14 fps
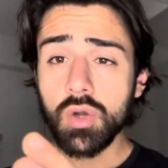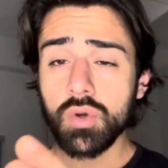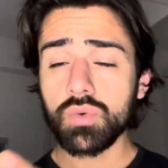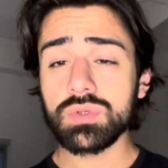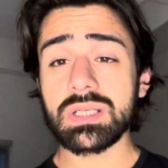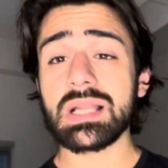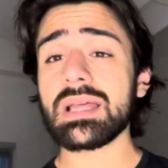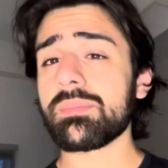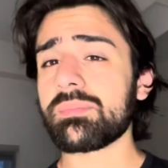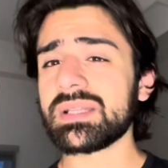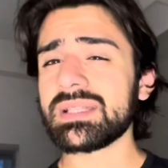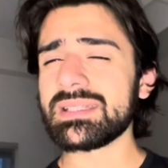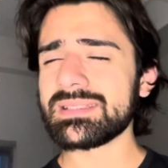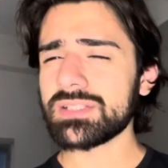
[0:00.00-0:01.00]
usare app
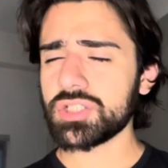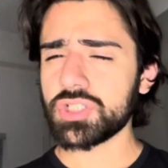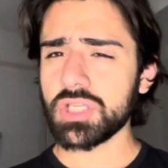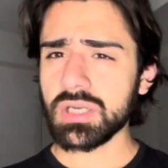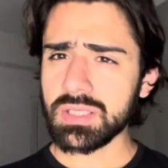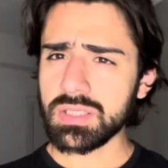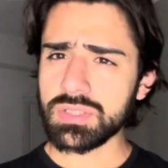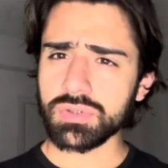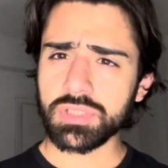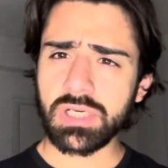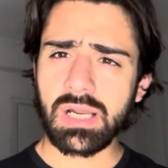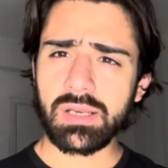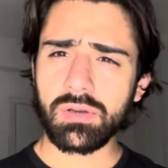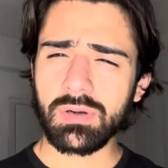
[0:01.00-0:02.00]
di cerchi
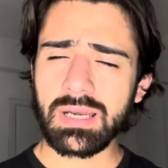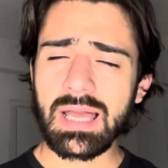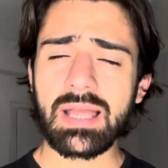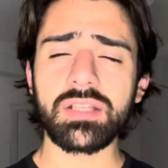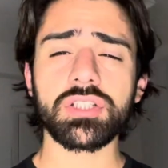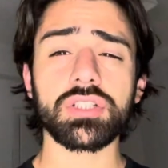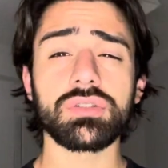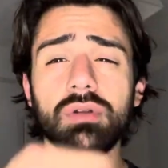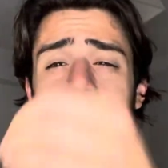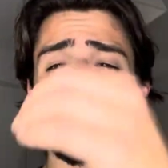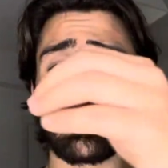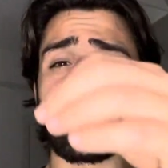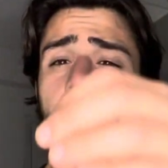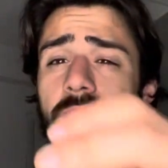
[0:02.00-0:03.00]
sociali online, ci sono
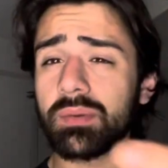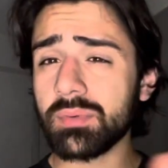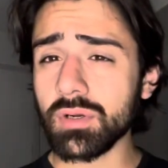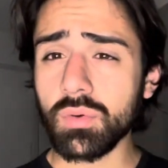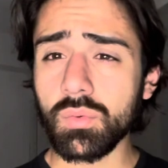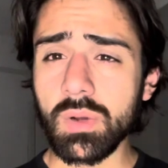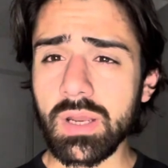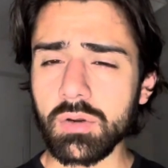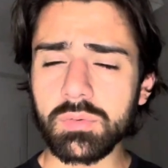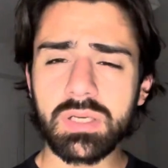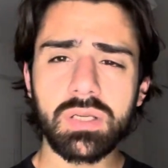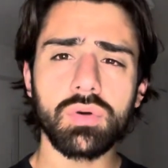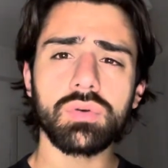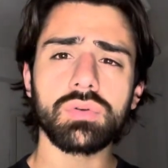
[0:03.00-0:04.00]
anche app per quello, per
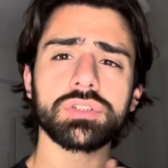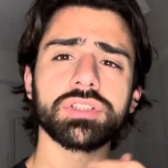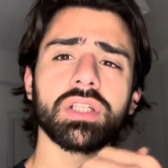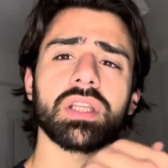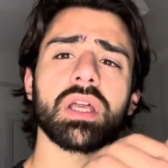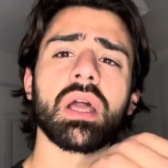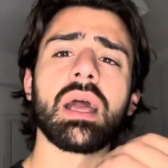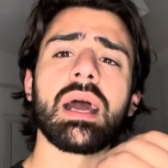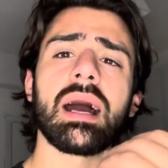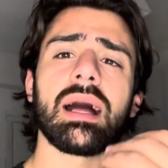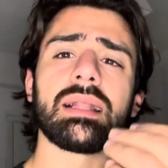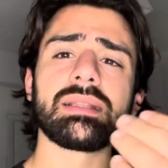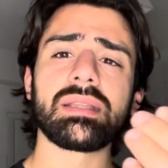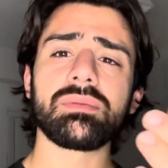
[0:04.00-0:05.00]
conoscere
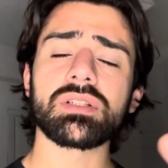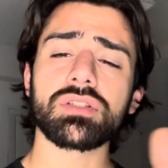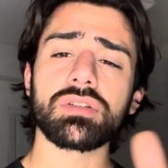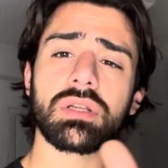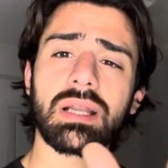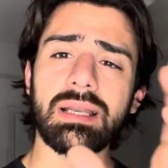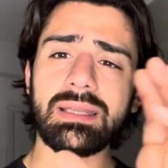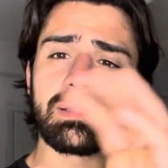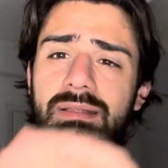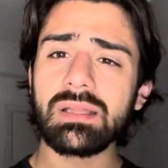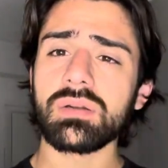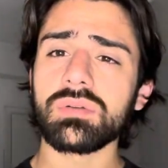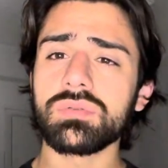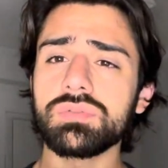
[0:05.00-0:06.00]
altre persone
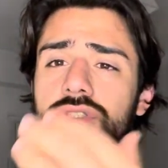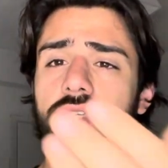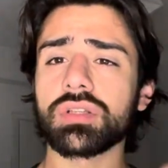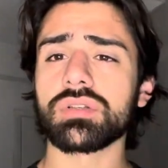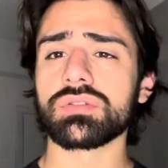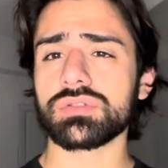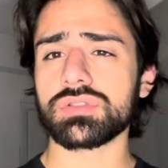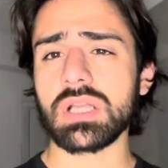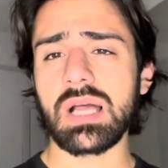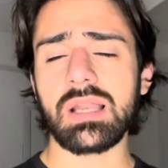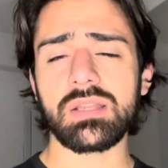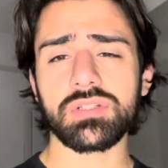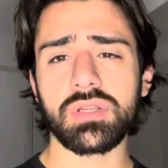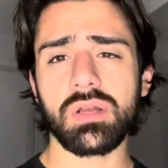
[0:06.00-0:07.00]
all'interno di un cerchio
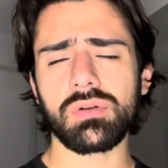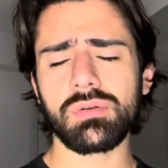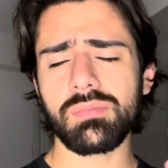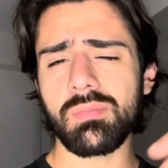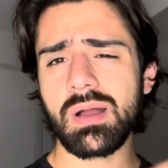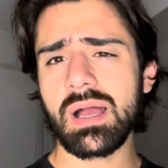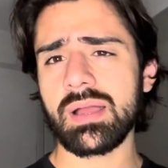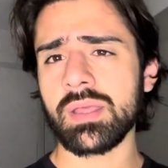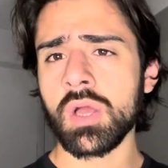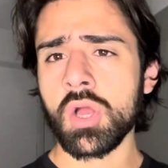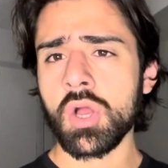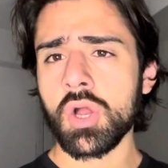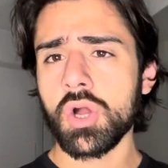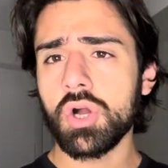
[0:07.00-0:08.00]
sociale, cioè ormai
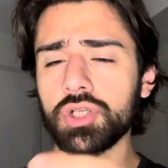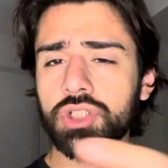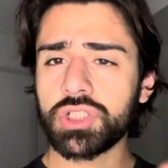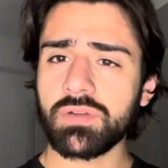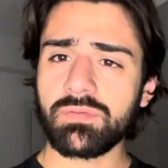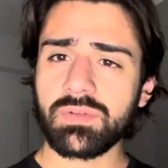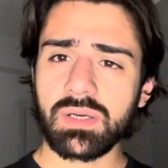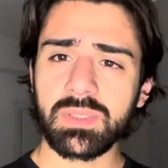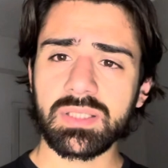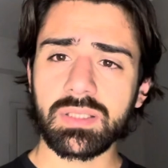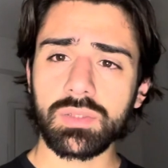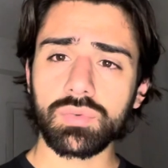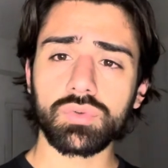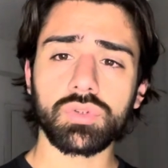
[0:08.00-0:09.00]
oggi c'è veramente
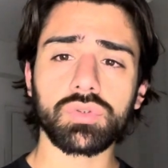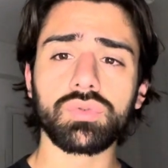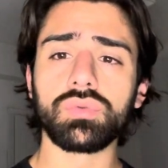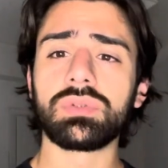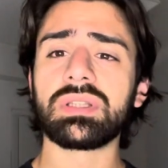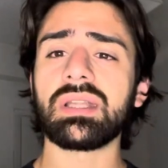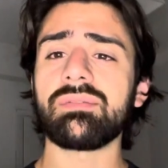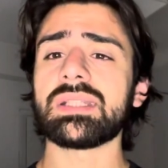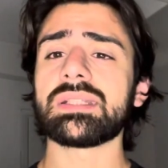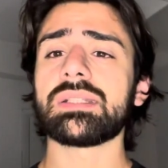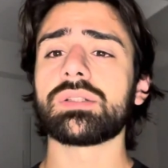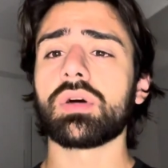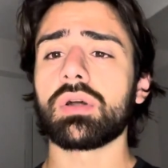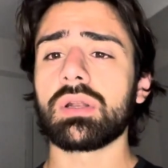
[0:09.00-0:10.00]
di tutto, tuttavia da
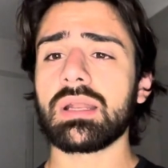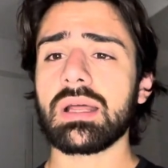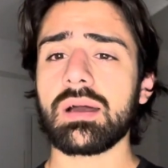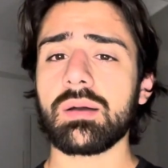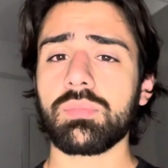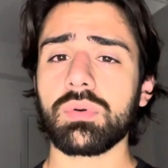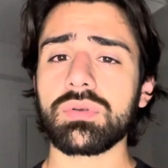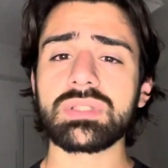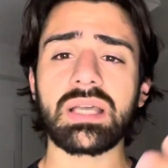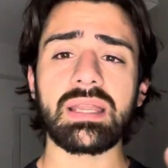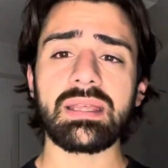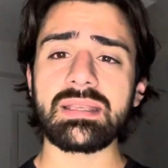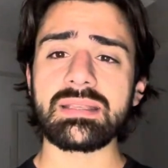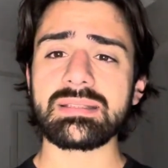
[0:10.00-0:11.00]
donna puoi
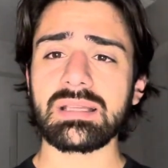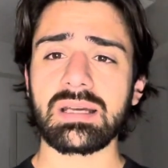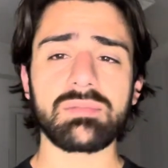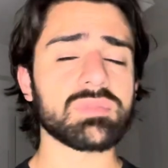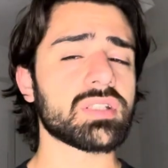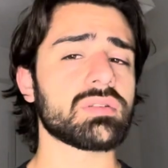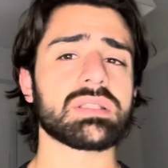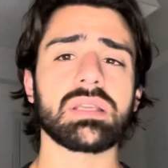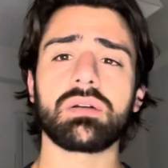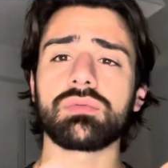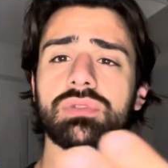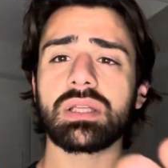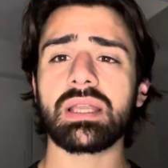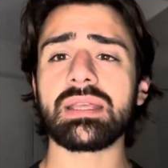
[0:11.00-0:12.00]
usare Instagram, se non sai come
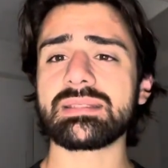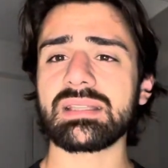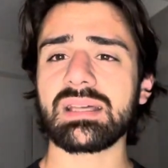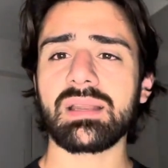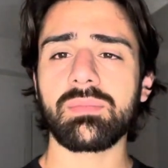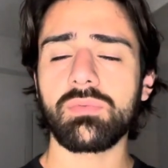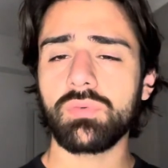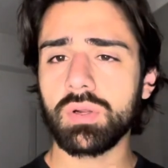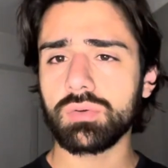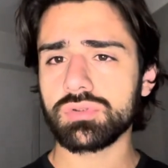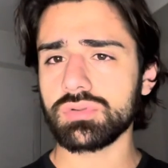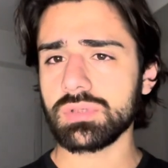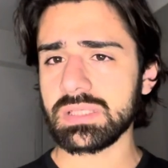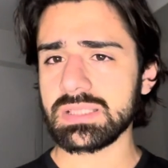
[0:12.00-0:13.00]
usare Instagram con una
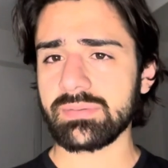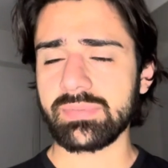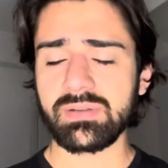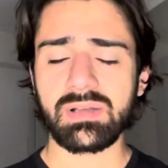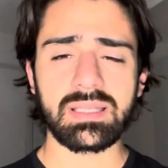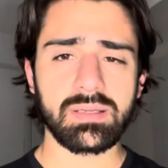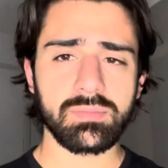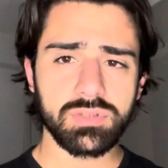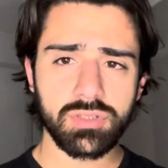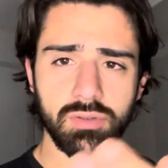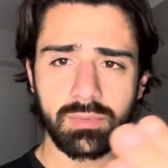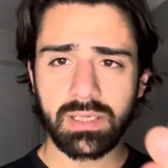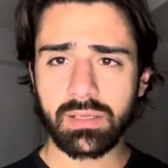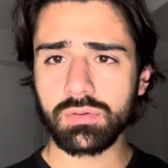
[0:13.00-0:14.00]
consulenza privata ne possiamo
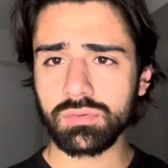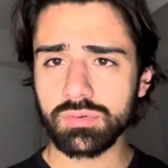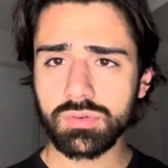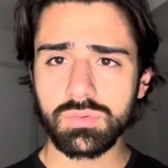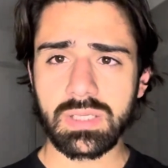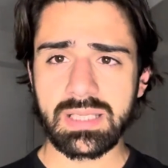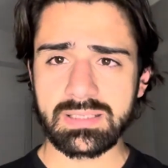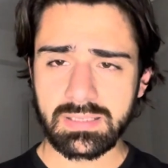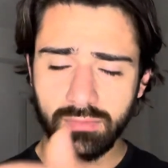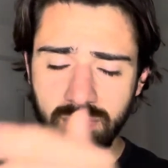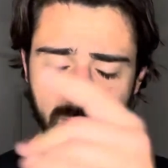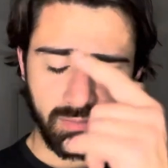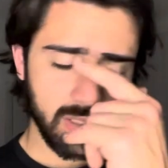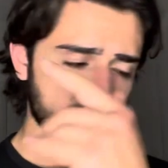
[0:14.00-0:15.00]
parlare in consulenza,
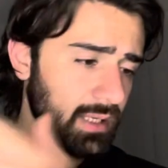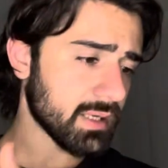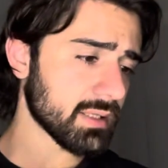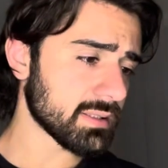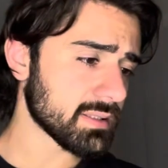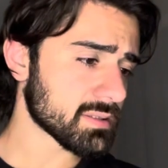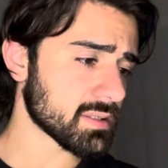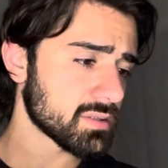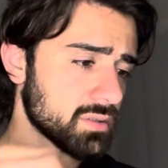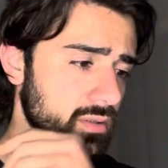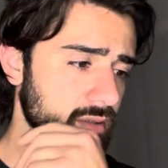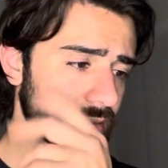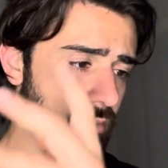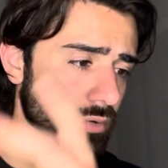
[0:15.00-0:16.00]
quindi vai nel link in descrizione,
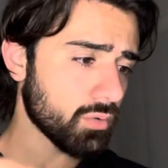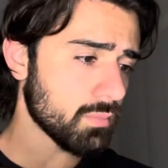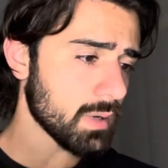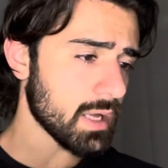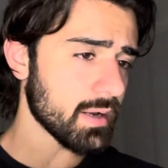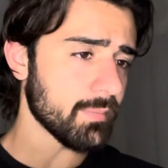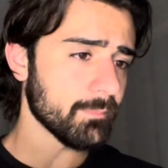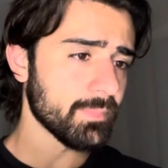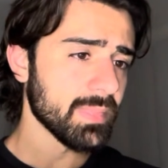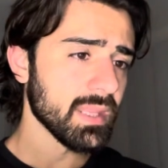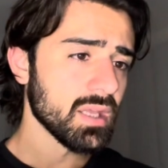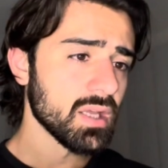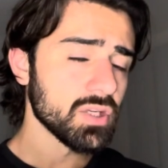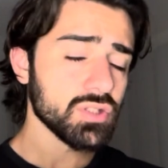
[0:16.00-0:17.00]
non ti preoccupare,
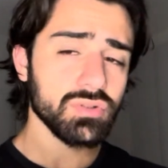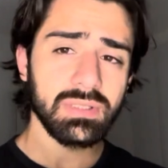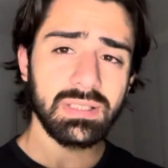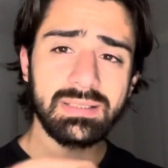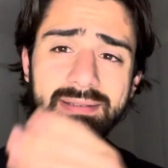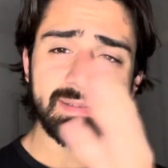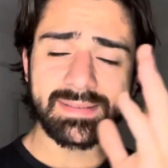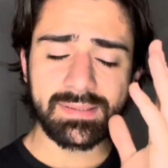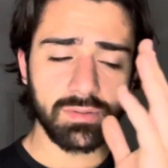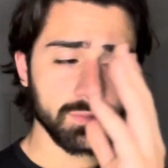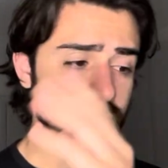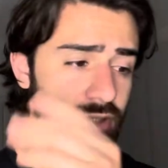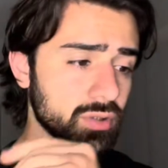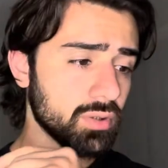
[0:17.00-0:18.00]
ci sono tantissime
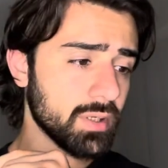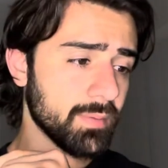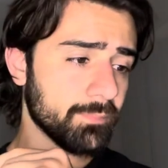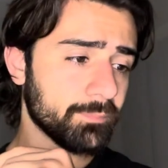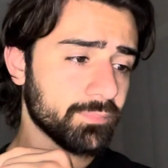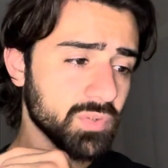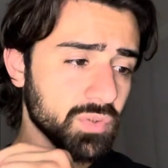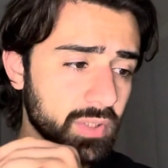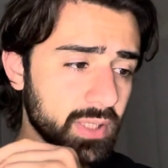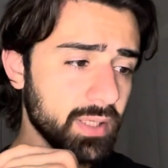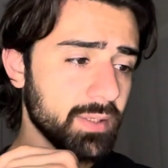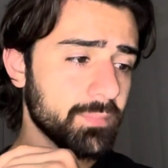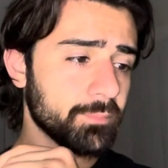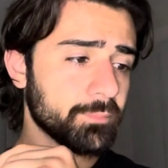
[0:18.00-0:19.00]
opzioni,
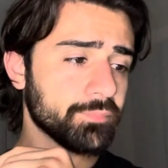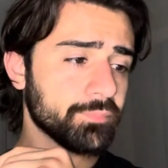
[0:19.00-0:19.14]
ok?